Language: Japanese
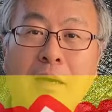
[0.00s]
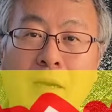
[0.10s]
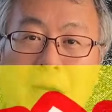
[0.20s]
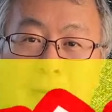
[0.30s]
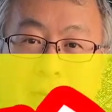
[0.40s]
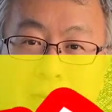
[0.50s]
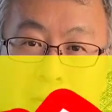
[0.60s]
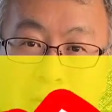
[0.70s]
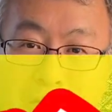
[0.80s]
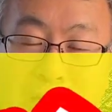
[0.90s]
おはようございま
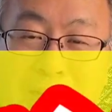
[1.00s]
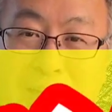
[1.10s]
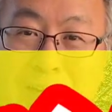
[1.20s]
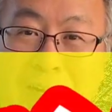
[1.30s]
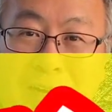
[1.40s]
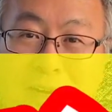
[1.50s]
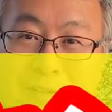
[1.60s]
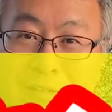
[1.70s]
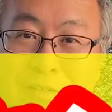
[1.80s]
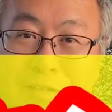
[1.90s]
す。おはようござい
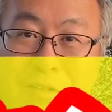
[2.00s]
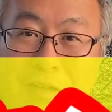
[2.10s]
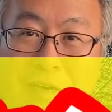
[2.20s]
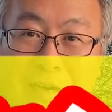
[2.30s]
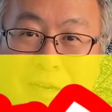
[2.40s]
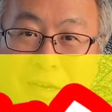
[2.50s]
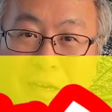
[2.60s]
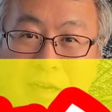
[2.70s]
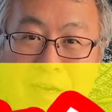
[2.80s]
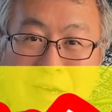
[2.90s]
ます。竹ちゃんさん、
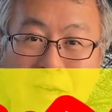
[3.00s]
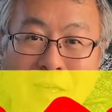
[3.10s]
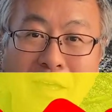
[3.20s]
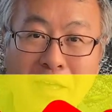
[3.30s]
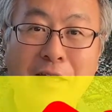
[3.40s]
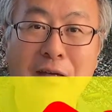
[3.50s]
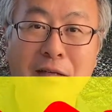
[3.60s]
さっきね、え